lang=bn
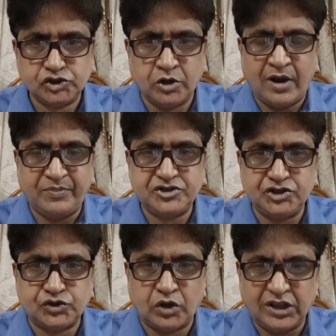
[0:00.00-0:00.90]
সমাবেশী
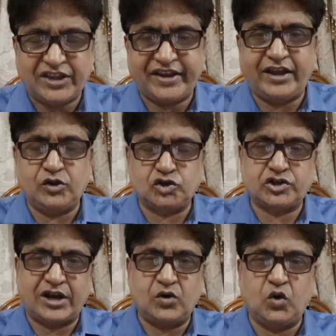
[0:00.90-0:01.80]
স্থল থেকে এই দশ
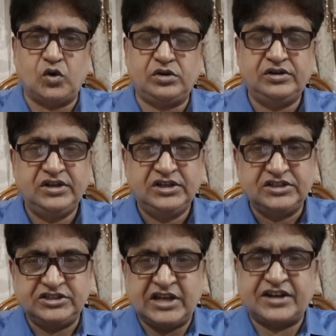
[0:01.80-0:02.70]
লাখ লোক
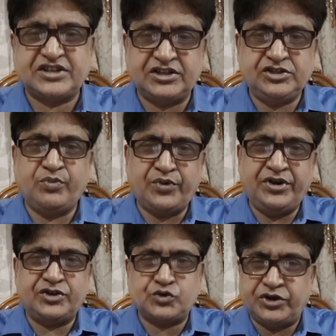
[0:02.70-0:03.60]
যার যার জীবন
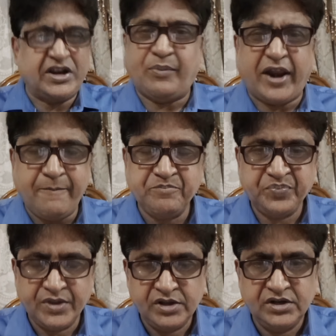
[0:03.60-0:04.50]
নিয়ে সুটকা পড়ে
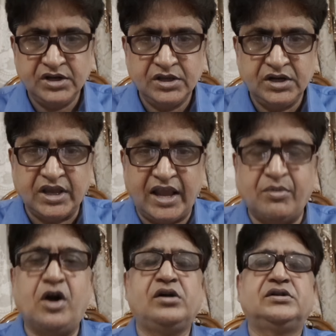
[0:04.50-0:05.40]

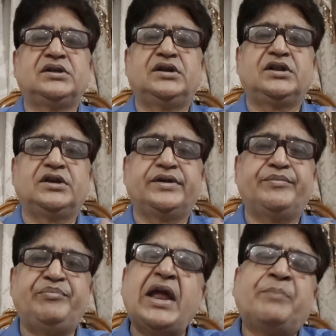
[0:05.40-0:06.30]
এবং
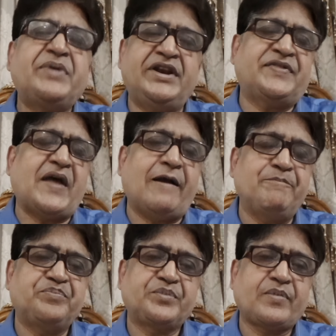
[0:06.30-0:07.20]
বিএনপির নেতা
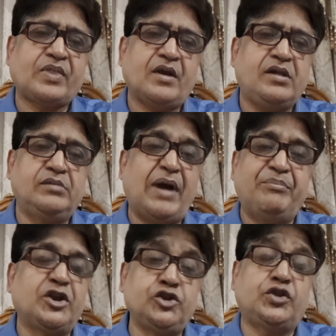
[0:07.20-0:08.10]
বা
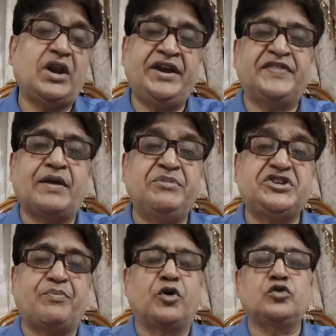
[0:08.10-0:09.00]
বিরোধী দলের নেতা
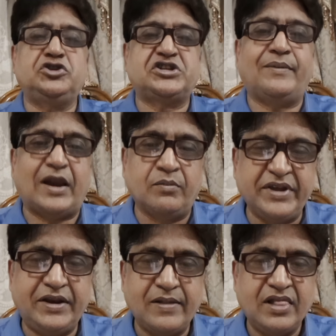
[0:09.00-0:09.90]
মির্জা ফখরুল ইসলাম
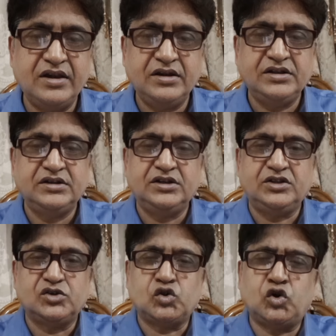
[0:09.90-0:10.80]
আলমগীর
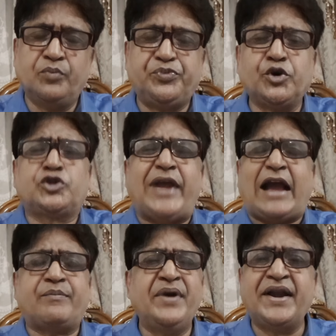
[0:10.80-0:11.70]
খুব দ্রুত
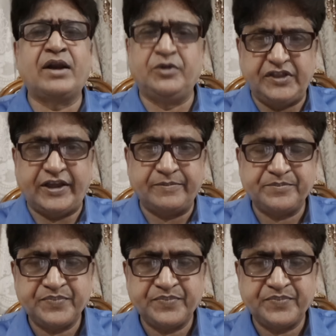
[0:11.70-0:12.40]
এক মিনিটের মধ্যে